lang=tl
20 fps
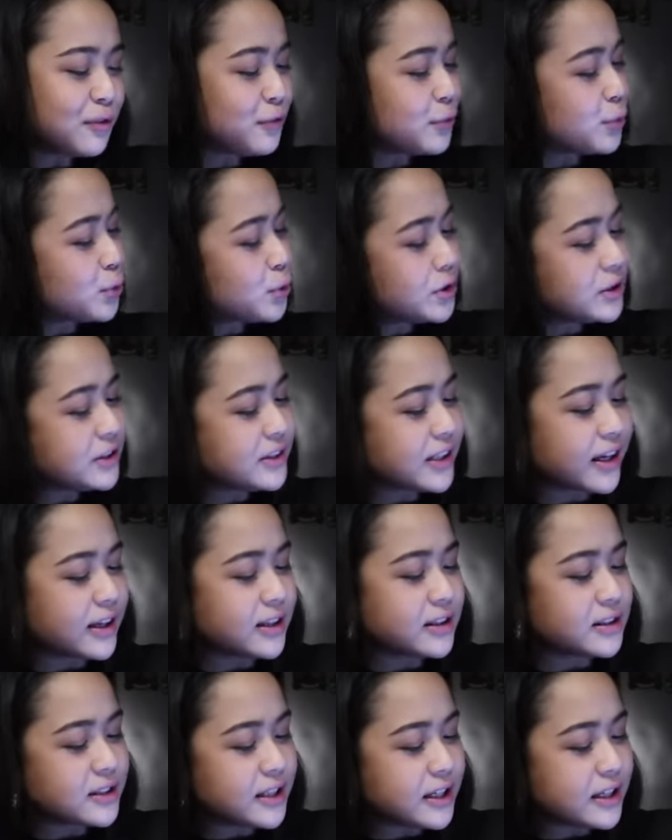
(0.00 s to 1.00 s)
food na
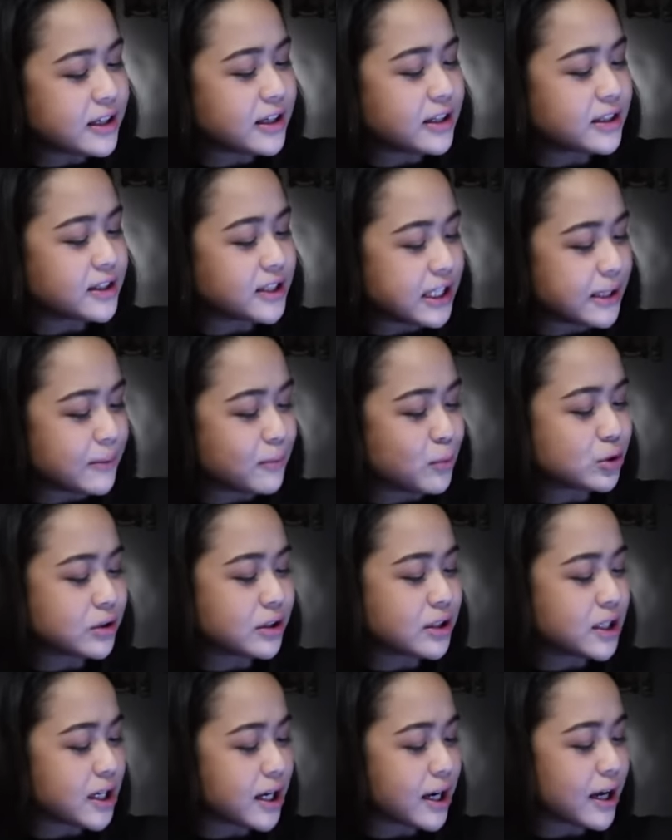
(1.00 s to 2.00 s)
hindi hindi mo
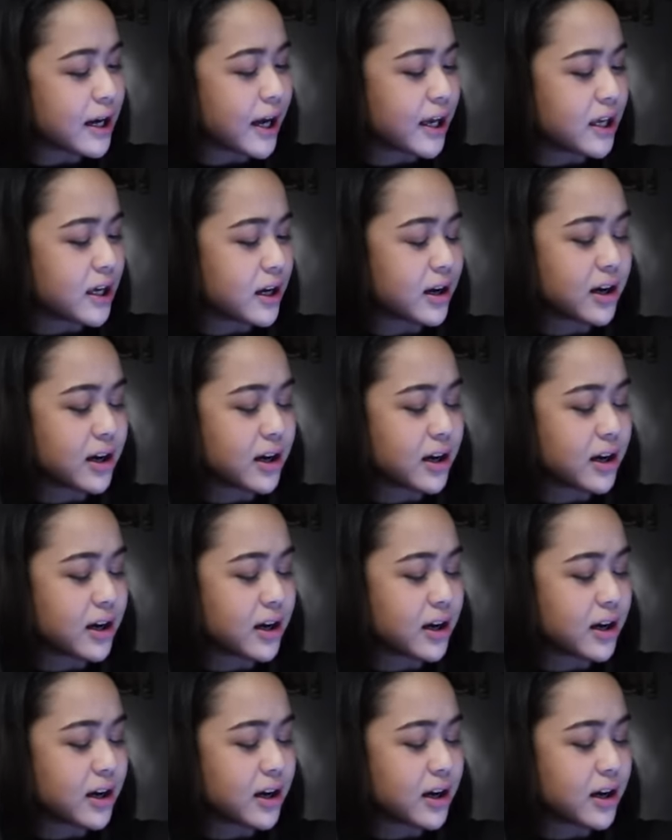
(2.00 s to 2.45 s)
talaga kayang